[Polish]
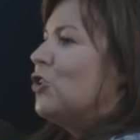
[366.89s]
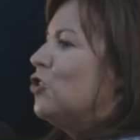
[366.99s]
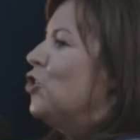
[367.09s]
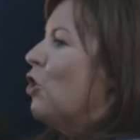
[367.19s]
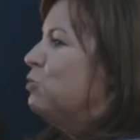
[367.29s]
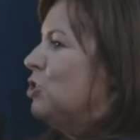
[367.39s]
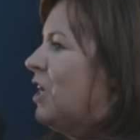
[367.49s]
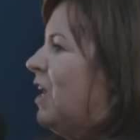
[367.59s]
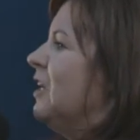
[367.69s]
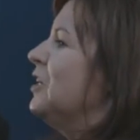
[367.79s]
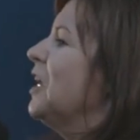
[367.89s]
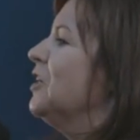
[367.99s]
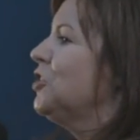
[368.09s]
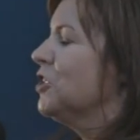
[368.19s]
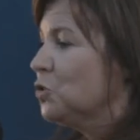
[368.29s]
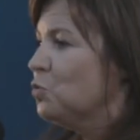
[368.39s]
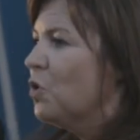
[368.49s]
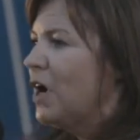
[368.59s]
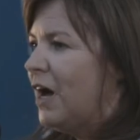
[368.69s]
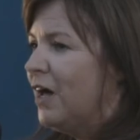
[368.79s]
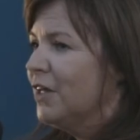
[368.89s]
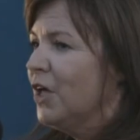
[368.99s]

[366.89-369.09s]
dobrze jej się słucha.